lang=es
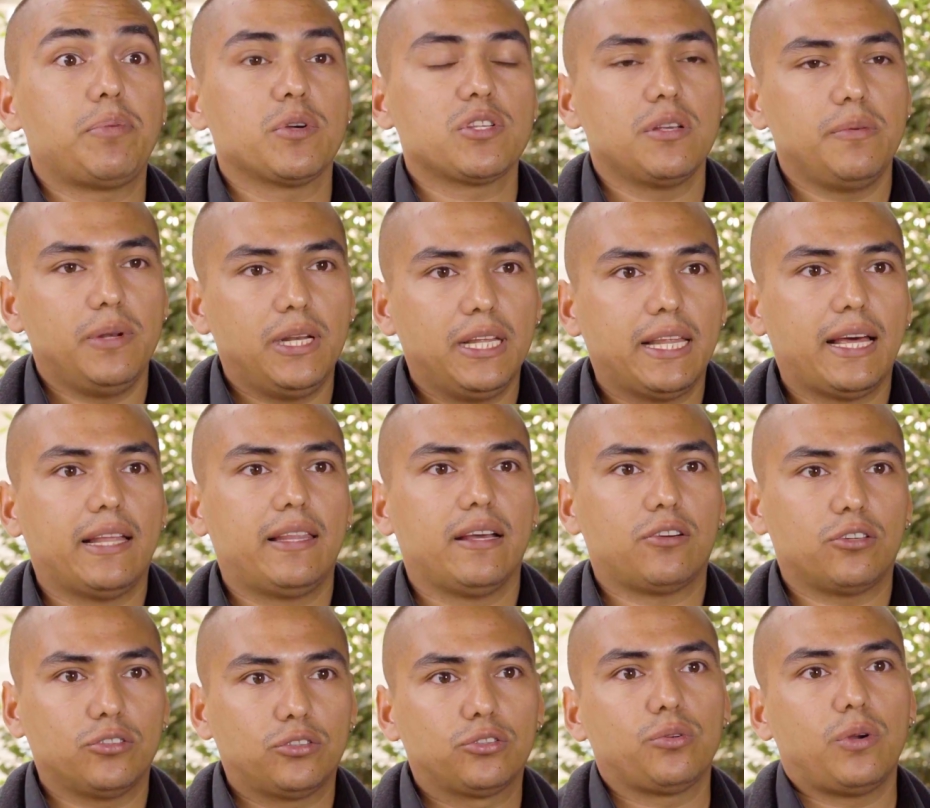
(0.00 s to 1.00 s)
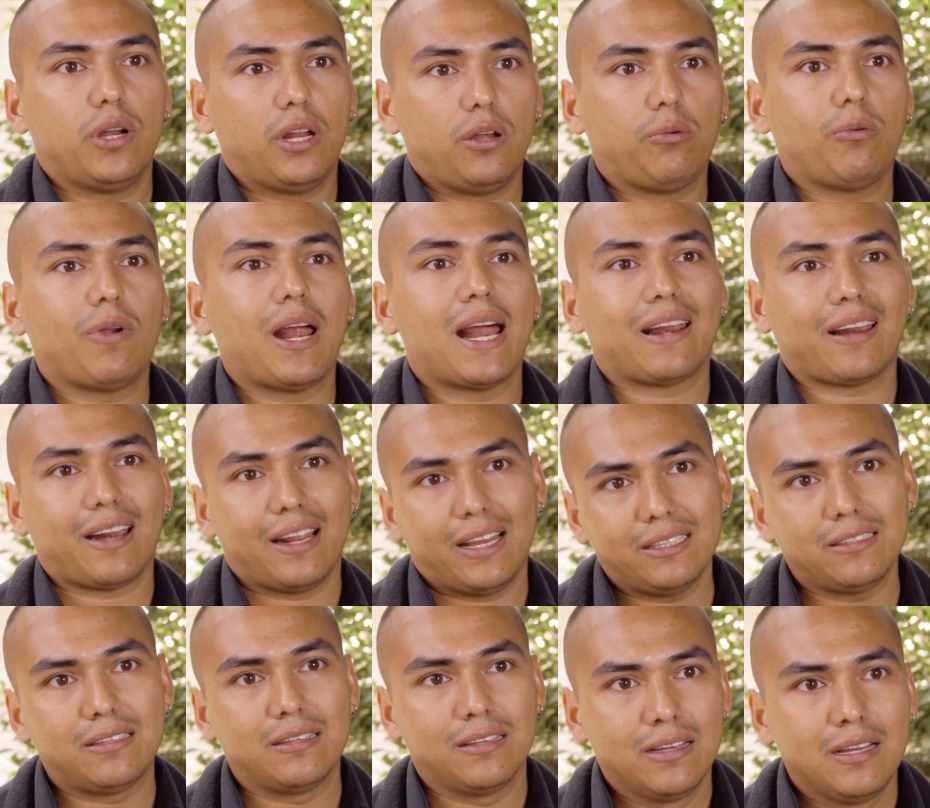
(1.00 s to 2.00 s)
posibilidad de construir una
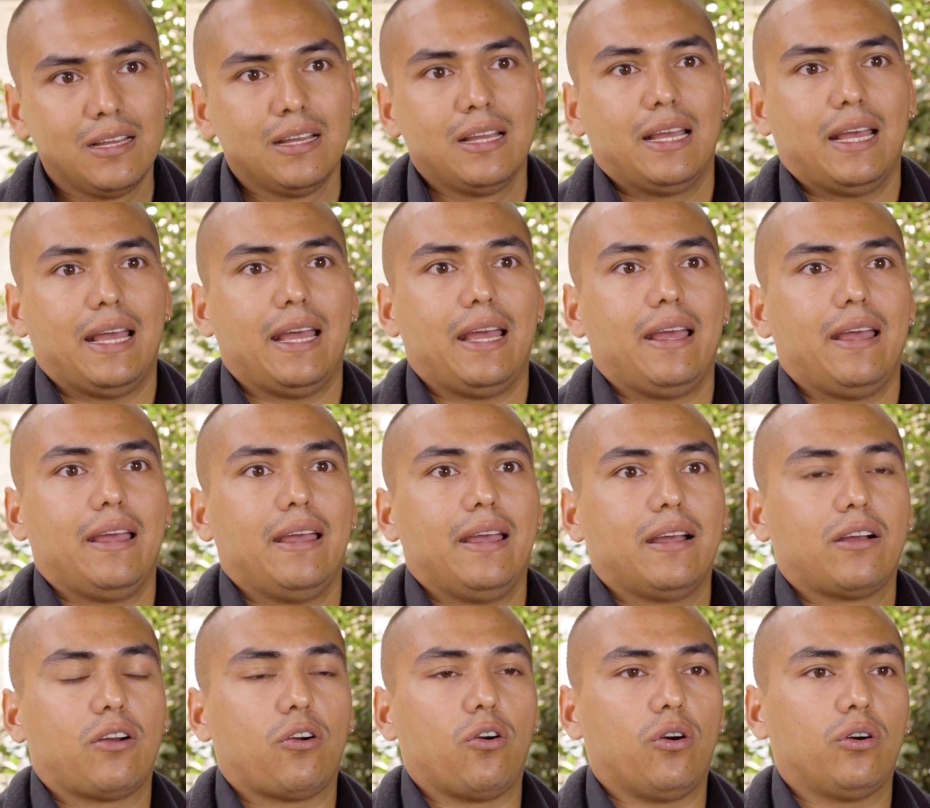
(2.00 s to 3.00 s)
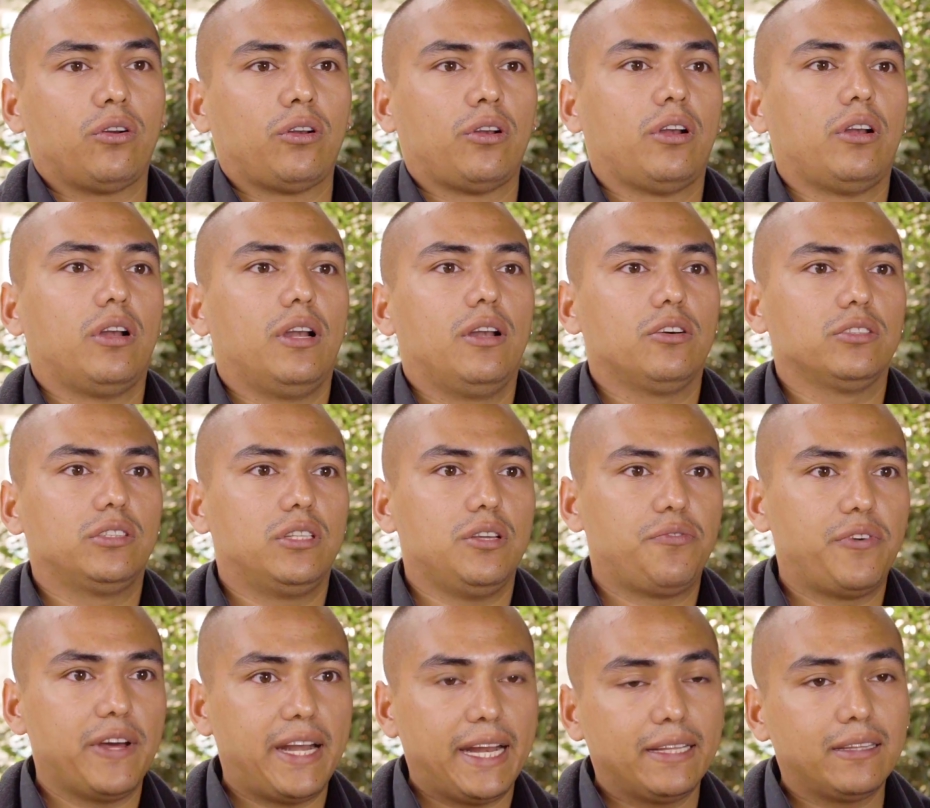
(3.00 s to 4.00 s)
red eh, con los
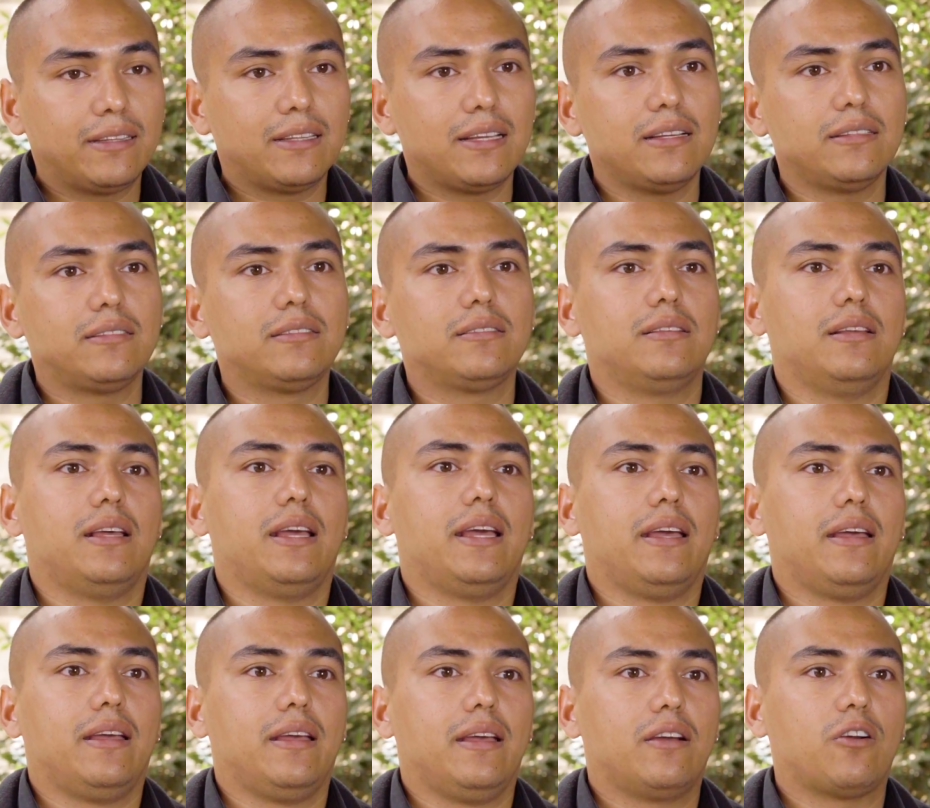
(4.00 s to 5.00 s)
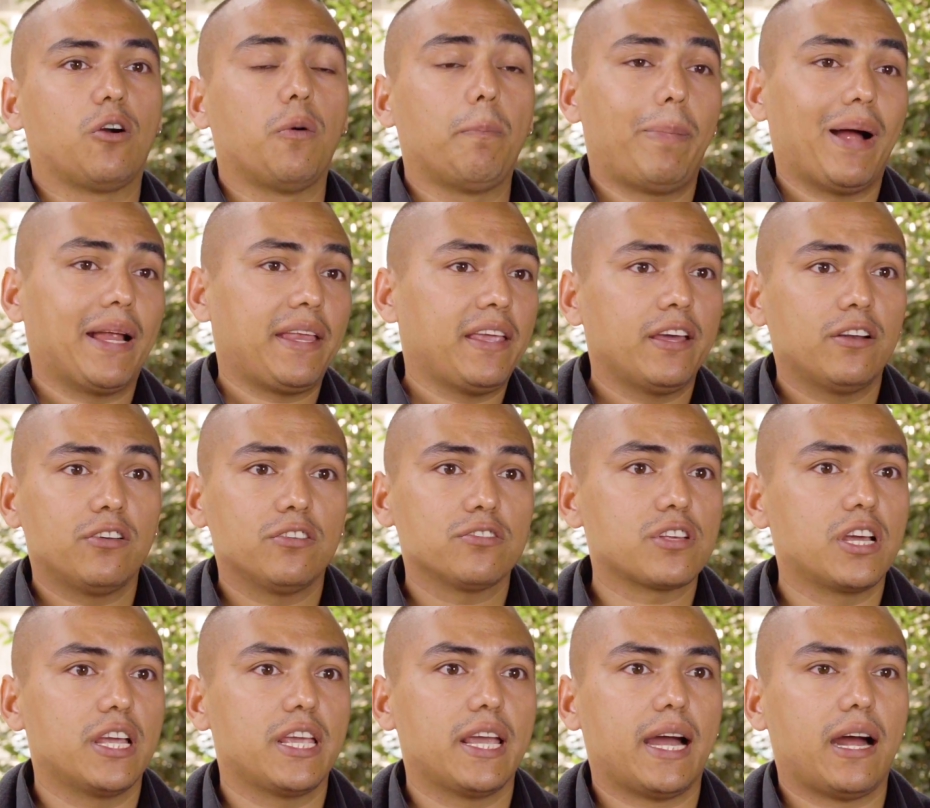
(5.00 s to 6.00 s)
diferentes eh, compañeros
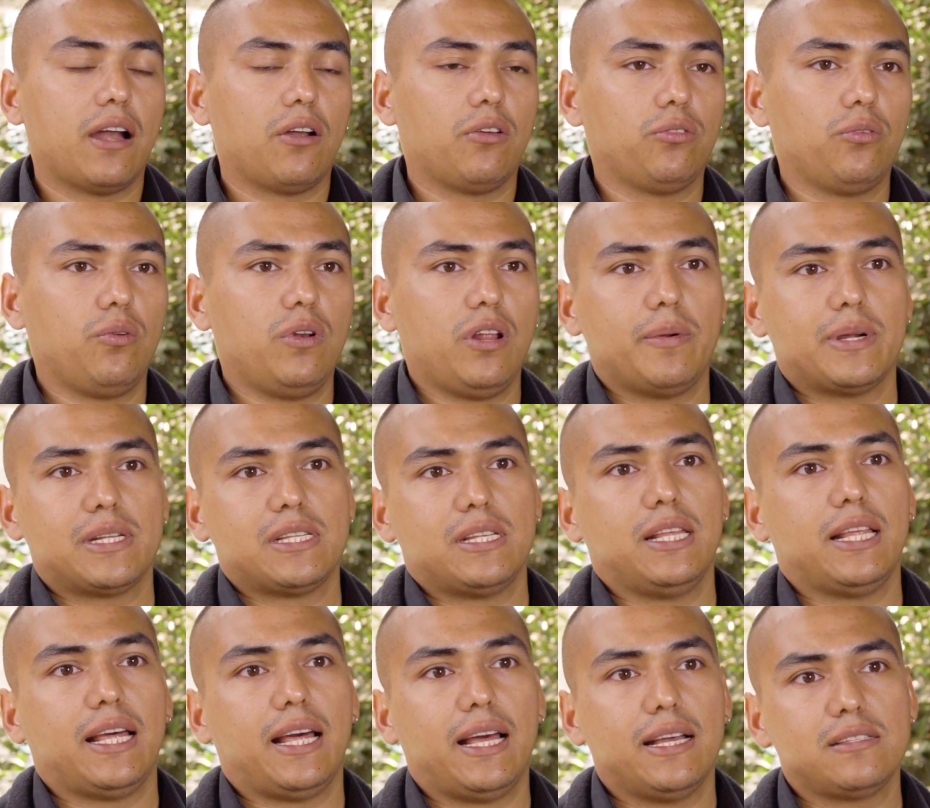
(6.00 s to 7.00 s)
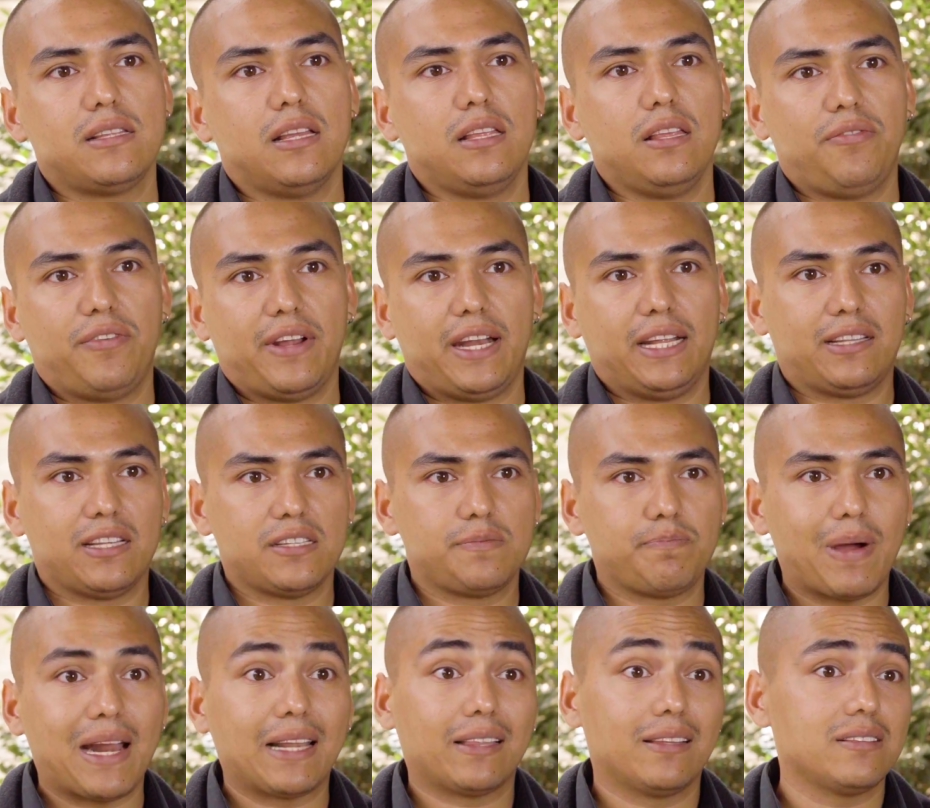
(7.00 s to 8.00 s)
que llegaron de universidades de diferentes
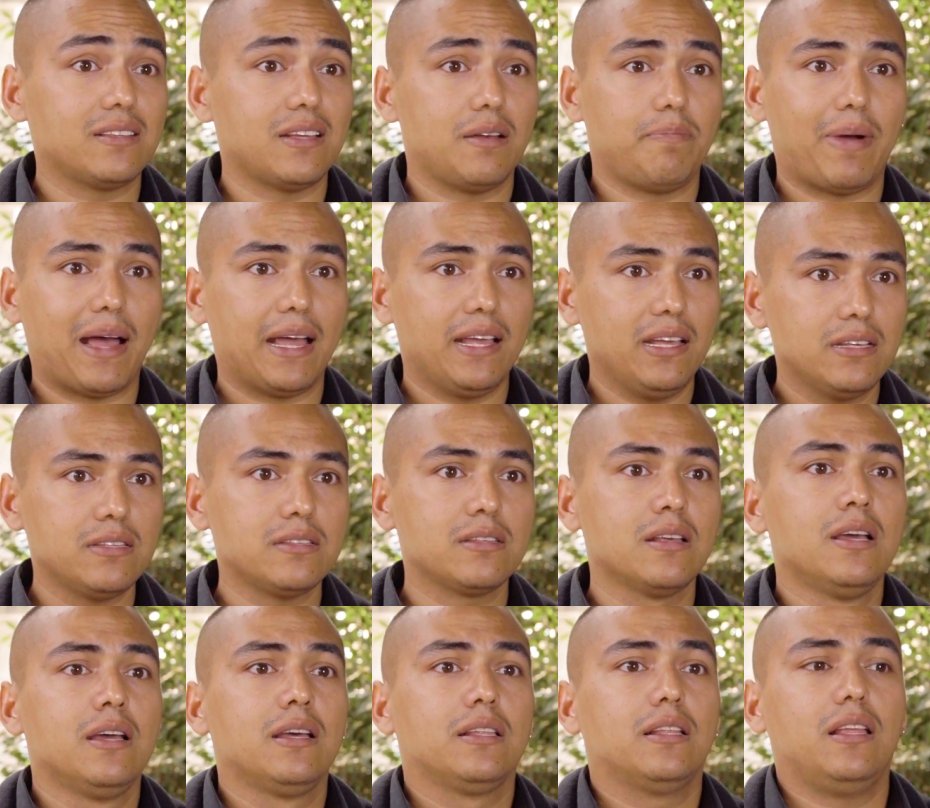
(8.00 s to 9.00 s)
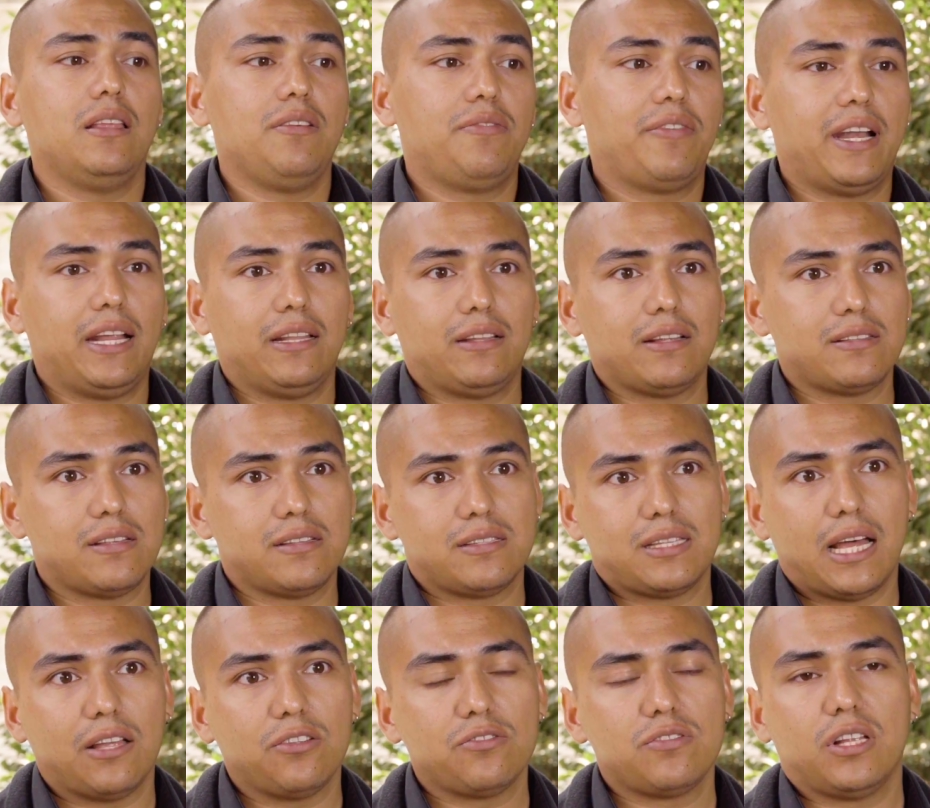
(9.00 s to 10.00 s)
partes del país de diferentes
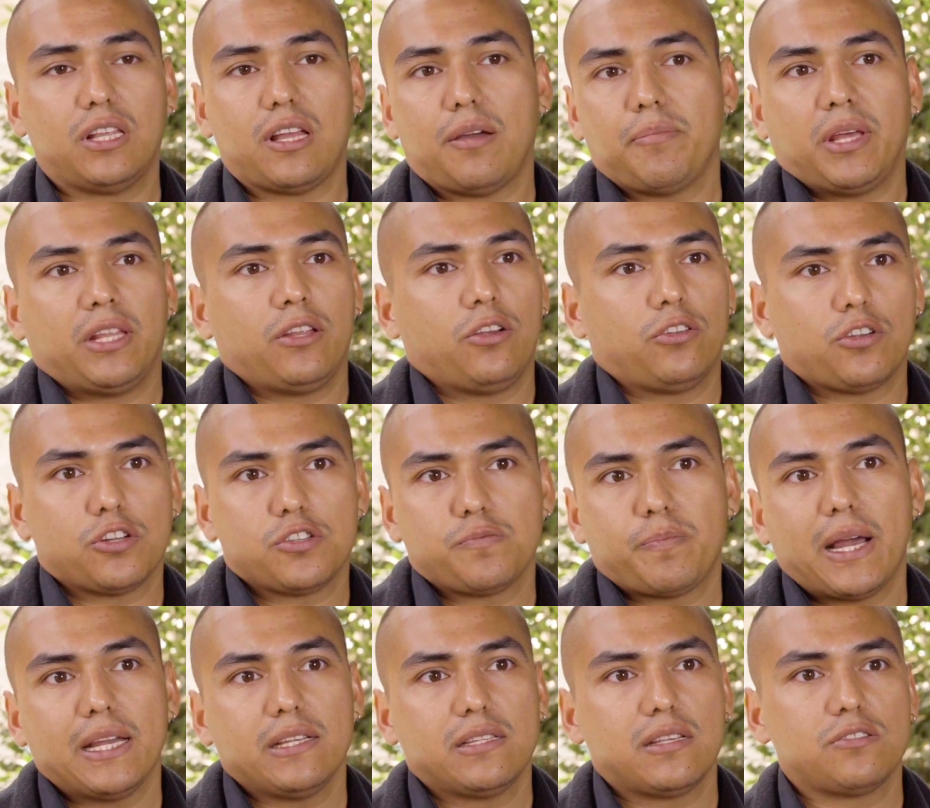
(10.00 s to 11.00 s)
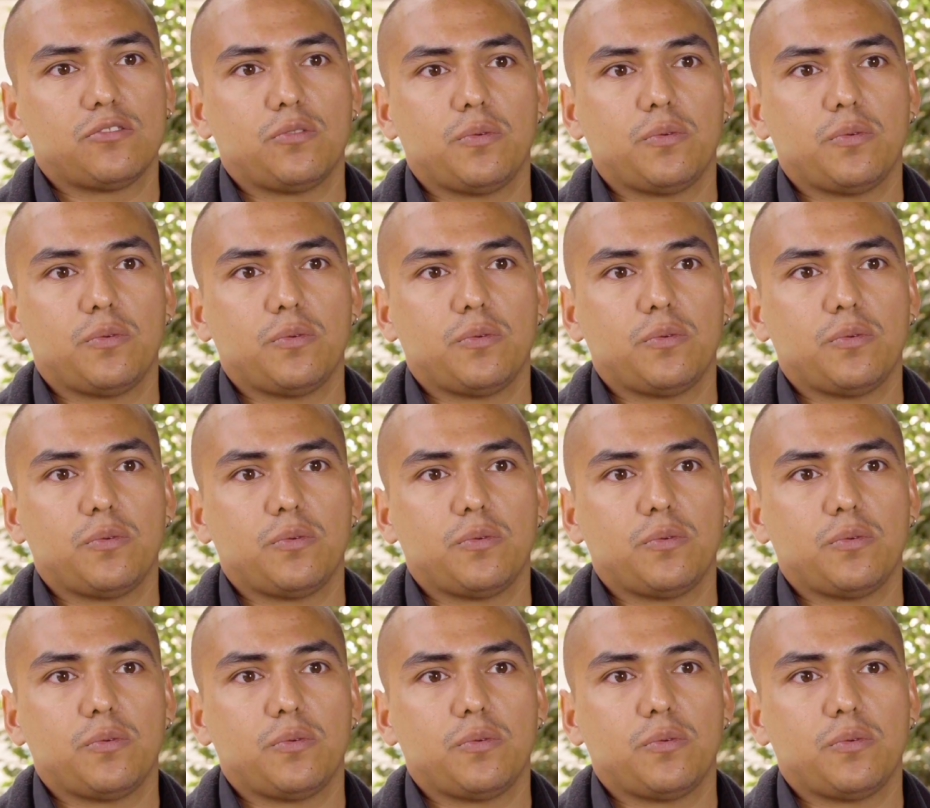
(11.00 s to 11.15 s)
estados y también de otros países.